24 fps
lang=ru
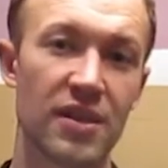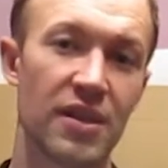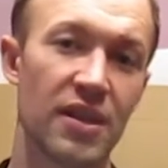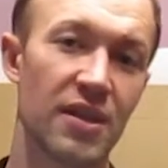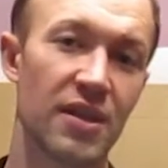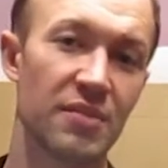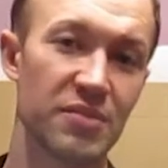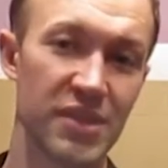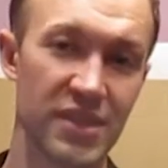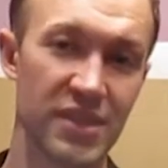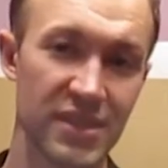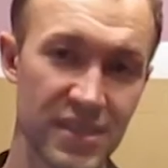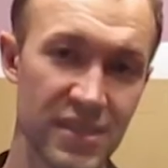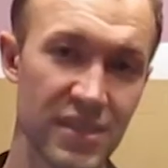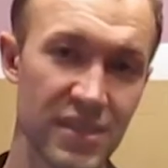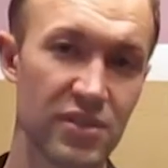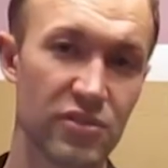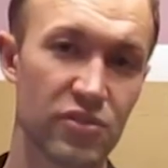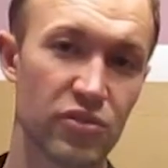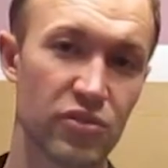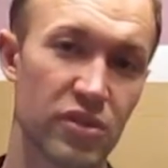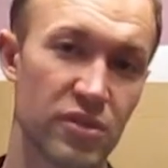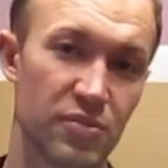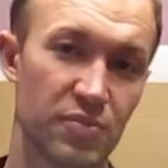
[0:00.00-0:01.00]

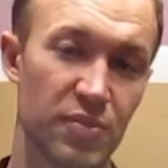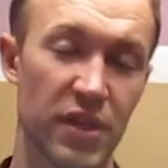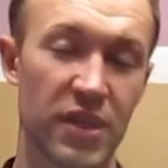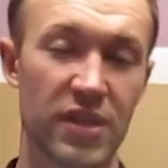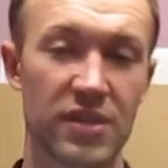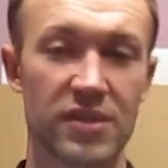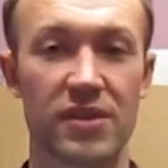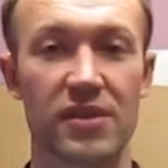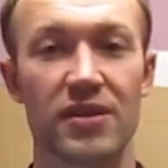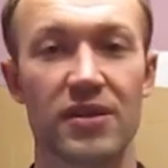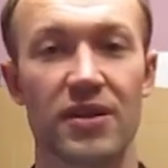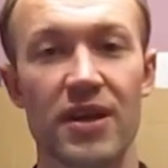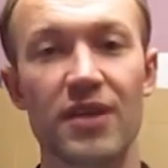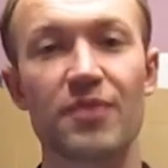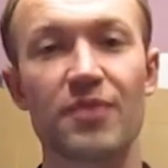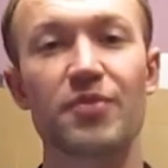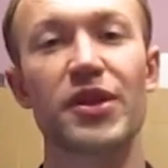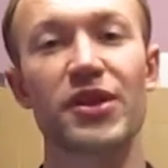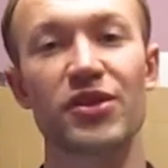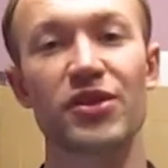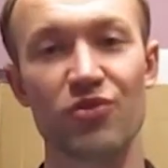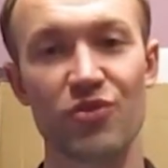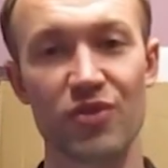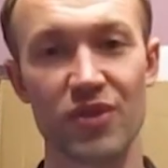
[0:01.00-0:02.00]
объяснил, то есть показал, как
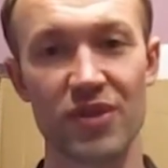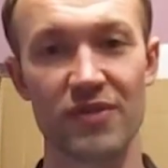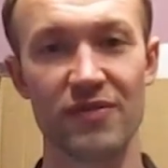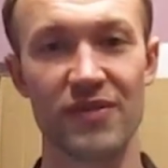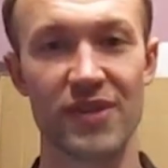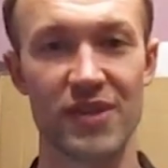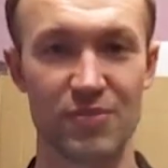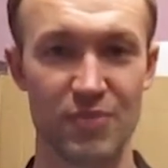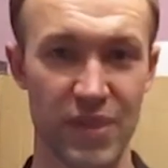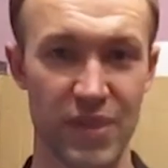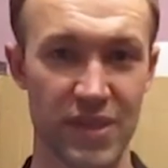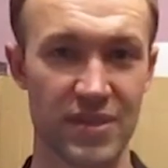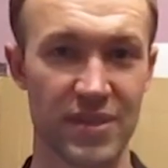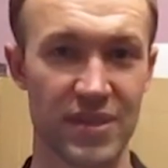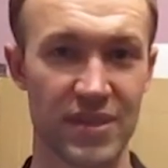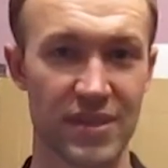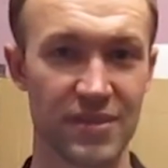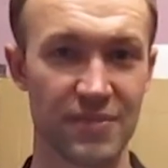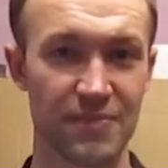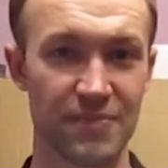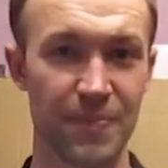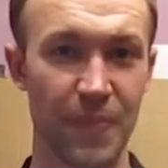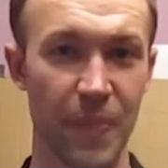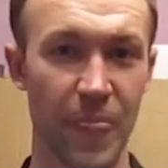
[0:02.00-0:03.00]
происходит весь процесс
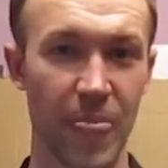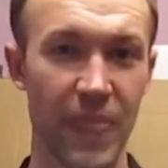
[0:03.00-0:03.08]
процесс.